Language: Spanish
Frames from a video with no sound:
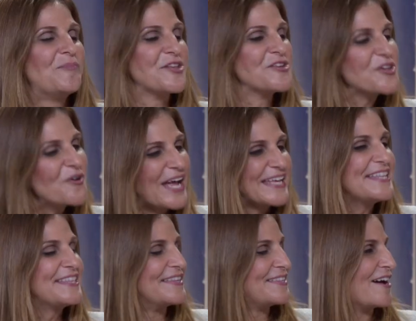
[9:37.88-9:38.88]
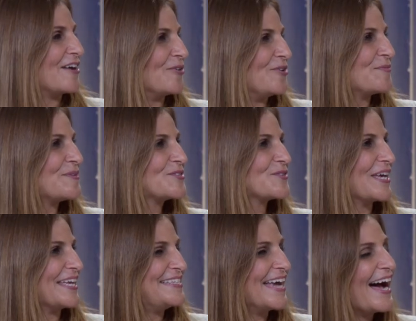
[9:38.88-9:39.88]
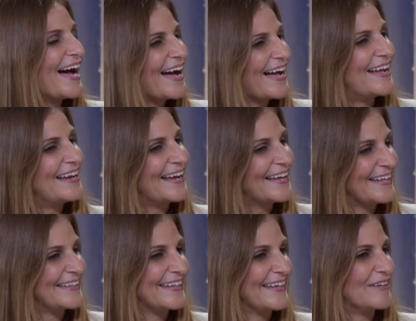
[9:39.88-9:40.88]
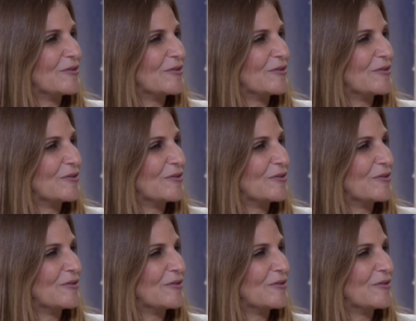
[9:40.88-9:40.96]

pero yo digo que hay que intentarlo. Yo pienso que ya la gente,